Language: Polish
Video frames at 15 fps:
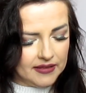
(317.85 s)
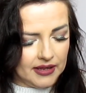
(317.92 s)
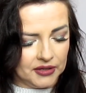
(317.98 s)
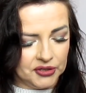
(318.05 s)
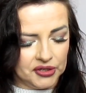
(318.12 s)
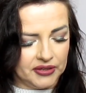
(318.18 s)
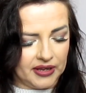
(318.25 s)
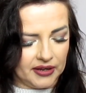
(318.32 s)

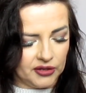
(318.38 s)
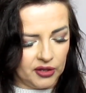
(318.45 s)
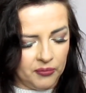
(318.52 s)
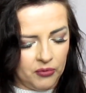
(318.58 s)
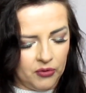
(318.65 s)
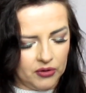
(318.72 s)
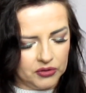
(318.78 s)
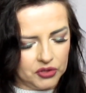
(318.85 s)
Także tak, to
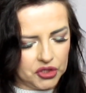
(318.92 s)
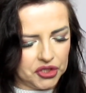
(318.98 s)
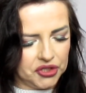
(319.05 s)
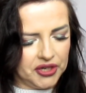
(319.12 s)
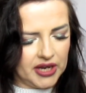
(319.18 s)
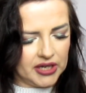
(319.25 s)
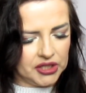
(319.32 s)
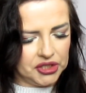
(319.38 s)
było
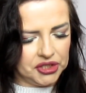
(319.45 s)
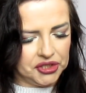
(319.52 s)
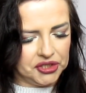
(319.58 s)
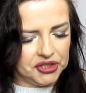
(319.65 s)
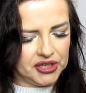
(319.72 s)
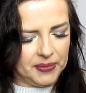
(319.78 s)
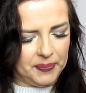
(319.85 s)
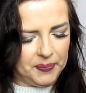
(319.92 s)

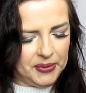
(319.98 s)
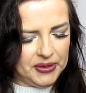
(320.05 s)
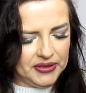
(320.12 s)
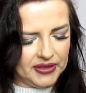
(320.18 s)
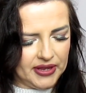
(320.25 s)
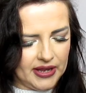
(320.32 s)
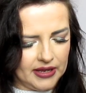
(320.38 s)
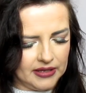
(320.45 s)
13
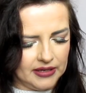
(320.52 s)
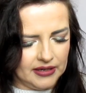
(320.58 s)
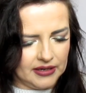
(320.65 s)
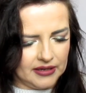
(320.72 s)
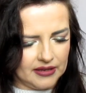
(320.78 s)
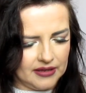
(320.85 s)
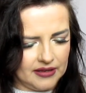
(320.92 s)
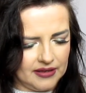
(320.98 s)
pytań,
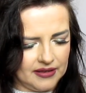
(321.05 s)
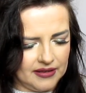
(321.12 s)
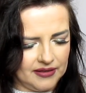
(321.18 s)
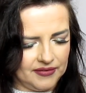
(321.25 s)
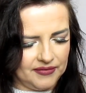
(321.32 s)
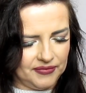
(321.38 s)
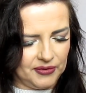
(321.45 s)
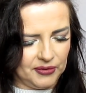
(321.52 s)

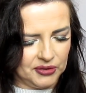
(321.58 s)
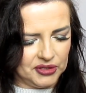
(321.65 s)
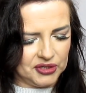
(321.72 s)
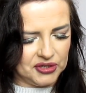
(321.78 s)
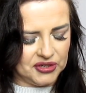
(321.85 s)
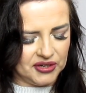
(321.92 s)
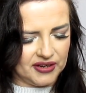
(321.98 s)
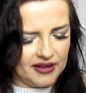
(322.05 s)

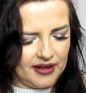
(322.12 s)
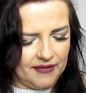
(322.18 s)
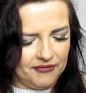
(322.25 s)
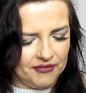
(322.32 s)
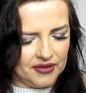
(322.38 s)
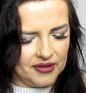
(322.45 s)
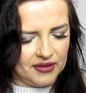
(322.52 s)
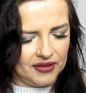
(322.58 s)
dość
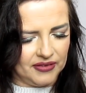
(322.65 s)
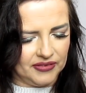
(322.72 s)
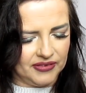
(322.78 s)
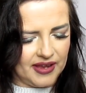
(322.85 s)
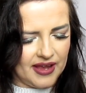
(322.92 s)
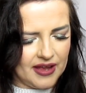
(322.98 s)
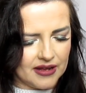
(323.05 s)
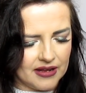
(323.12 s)
ciekawy
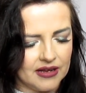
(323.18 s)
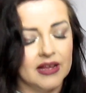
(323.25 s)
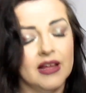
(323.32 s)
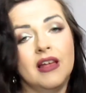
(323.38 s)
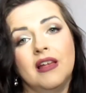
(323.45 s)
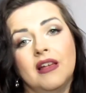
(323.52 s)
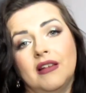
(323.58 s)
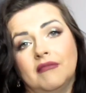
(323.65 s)
tak.
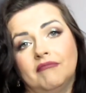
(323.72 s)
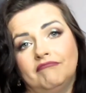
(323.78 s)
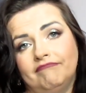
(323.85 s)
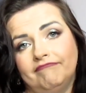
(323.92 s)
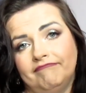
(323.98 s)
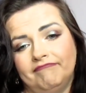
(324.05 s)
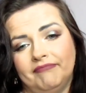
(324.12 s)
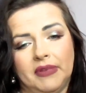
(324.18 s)

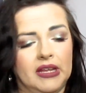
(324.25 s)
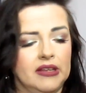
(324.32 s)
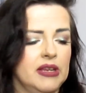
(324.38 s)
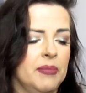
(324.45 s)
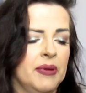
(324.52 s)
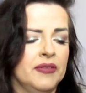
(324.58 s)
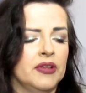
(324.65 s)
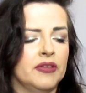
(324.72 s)
Mm,
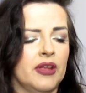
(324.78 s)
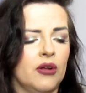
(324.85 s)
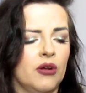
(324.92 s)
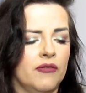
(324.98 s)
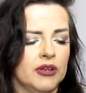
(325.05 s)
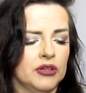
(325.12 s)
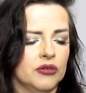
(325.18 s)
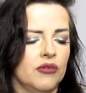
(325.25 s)
nie będę
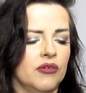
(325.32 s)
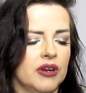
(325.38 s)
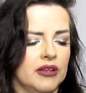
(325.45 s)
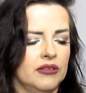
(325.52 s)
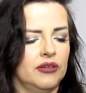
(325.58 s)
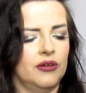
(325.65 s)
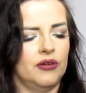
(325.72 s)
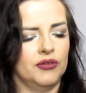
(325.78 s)
tagować
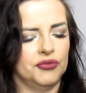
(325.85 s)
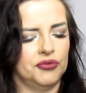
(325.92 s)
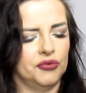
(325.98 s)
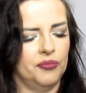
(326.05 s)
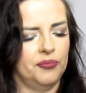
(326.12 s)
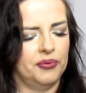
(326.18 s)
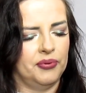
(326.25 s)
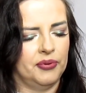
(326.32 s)
konkretnych
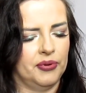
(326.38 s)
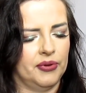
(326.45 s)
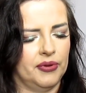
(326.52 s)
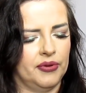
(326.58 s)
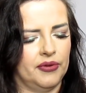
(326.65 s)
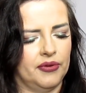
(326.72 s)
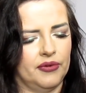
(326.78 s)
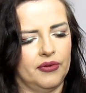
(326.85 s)
osób,
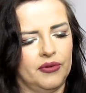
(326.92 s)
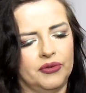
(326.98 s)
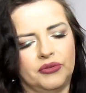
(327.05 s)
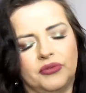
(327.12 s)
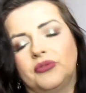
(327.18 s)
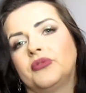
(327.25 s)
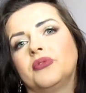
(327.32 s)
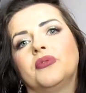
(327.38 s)
e,
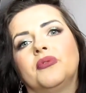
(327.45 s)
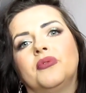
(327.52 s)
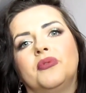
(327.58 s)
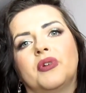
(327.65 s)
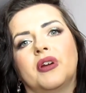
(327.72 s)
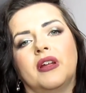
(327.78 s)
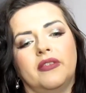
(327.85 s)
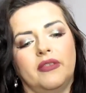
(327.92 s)

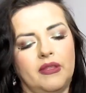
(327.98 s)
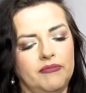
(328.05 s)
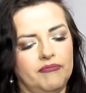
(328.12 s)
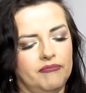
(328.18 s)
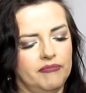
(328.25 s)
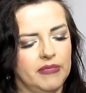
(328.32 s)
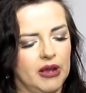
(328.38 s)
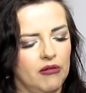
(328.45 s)
które
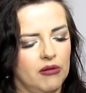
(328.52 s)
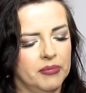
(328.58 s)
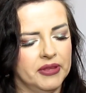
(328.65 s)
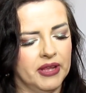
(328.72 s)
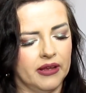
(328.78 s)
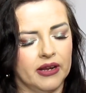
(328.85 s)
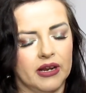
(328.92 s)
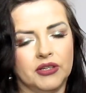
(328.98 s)
miałyby
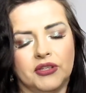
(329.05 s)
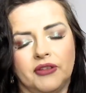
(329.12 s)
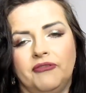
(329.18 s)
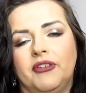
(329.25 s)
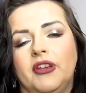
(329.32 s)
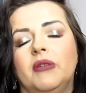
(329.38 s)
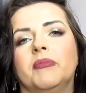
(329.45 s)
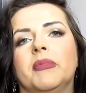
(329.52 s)
nagrać te
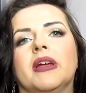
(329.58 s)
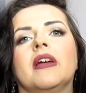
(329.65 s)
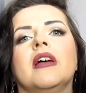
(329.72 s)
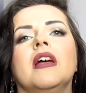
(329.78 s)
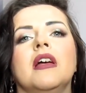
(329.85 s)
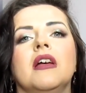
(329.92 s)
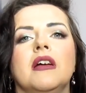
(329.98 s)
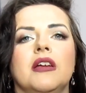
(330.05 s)
filmy.
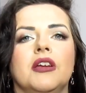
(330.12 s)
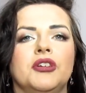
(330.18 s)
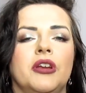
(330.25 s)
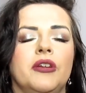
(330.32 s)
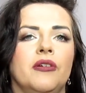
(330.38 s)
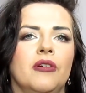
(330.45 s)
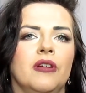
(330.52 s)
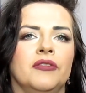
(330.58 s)

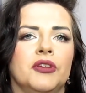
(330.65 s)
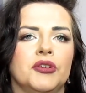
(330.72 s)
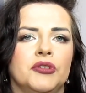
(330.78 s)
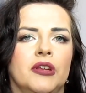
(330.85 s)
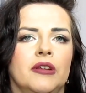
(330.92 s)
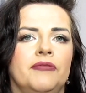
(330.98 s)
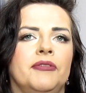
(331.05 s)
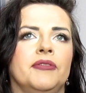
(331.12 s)
Jeżeli oglądasz
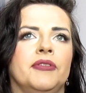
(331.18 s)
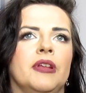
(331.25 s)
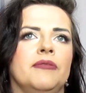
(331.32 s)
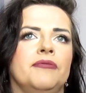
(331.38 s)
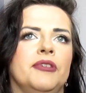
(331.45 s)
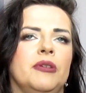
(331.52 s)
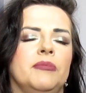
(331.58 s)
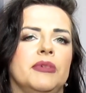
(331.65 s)
ten,
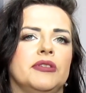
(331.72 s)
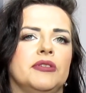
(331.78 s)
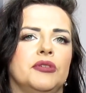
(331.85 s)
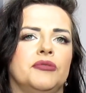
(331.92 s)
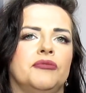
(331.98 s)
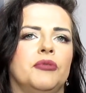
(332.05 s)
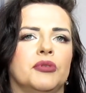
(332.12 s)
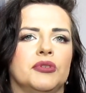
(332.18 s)
ten film,
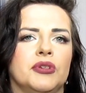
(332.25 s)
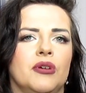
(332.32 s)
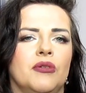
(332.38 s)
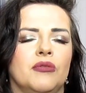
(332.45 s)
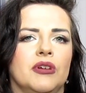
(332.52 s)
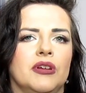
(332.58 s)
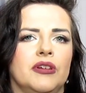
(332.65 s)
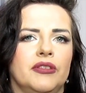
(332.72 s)
jesteś
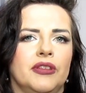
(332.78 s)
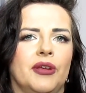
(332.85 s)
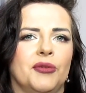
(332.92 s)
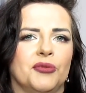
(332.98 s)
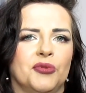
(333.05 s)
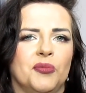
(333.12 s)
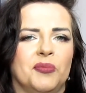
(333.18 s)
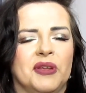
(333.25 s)
twórcą e, na
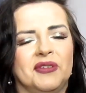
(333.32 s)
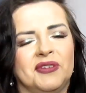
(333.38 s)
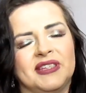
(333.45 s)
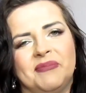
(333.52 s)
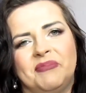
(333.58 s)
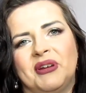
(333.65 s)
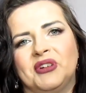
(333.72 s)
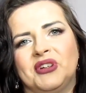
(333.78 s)
YouTubie, to
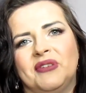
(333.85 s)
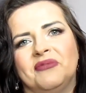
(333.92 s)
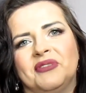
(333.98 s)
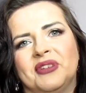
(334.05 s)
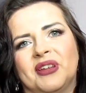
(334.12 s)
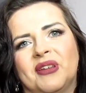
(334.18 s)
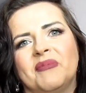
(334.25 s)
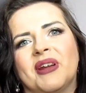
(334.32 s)
zapraszam w
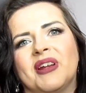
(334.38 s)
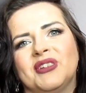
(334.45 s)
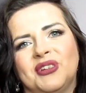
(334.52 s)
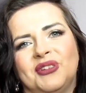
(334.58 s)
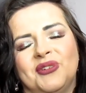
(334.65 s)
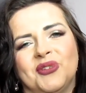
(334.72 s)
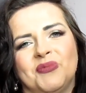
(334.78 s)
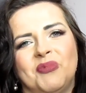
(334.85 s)
takim razie
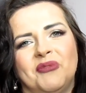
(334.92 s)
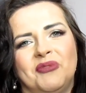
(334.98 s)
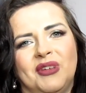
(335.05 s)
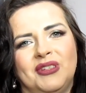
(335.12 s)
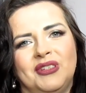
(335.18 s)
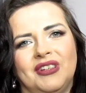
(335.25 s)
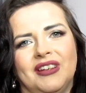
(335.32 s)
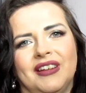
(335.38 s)
do
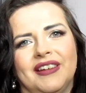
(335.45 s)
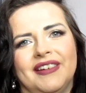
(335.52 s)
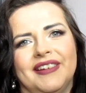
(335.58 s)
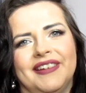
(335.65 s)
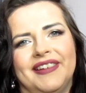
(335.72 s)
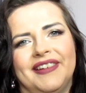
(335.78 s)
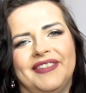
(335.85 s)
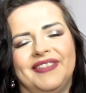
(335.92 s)
odpowiedzi
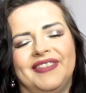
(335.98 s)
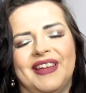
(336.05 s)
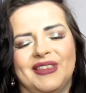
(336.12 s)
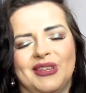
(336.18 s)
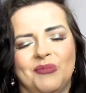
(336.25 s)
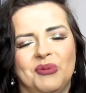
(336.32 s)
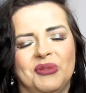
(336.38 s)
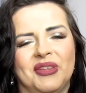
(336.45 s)
e, na
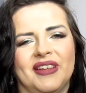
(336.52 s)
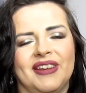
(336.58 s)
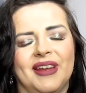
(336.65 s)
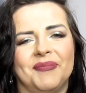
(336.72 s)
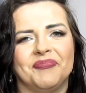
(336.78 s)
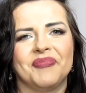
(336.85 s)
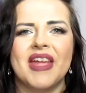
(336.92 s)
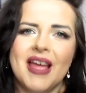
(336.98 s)
te
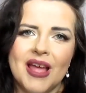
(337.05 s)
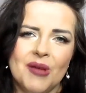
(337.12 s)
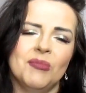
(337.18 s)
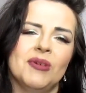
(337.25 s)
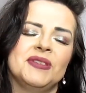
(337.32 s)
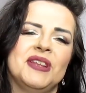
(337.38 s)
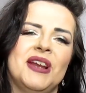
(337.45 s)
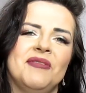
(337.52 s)
pytania.
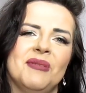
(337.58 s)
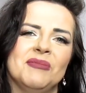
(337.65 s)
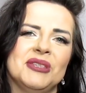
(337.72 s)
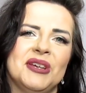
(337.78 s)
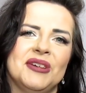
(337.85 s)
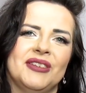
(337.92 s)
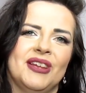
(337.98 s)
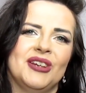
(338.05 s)
Pozdrawiam
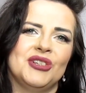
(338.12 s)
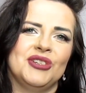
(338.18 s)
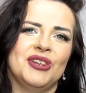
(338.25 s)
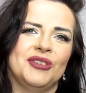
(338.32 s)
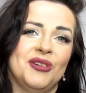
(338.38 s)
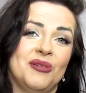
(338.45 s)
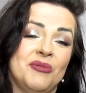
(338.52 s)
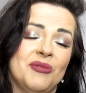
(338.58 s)

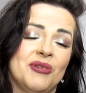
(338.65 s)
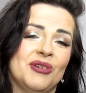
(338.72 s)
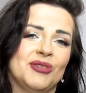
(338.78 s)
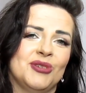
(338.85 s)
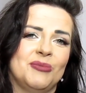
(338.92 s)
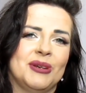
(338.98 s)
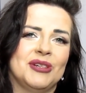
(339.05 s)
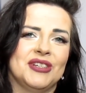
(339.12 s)
serdecznie, do miłego
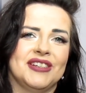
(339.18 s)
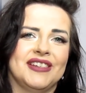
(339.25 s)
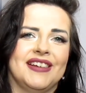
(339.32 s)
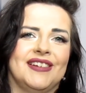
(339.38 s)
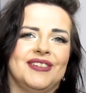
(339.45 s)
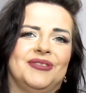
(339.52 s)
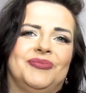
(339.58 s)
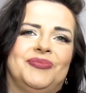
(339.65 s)

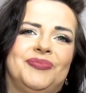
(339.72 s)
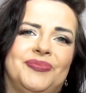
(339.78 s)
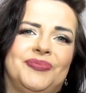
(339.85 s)
zobaczenia.